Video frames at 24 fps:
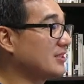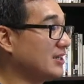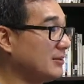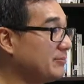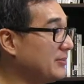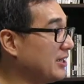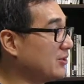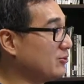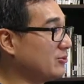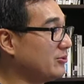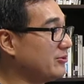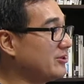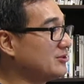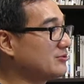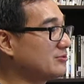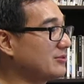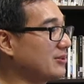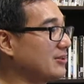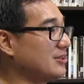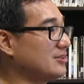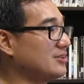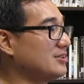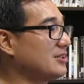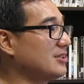两百多万
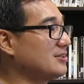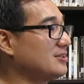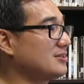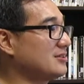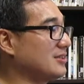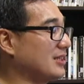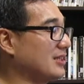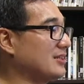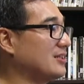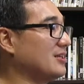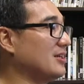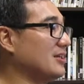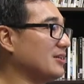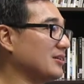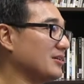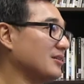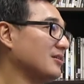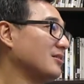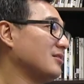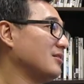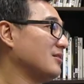双，现在谁可以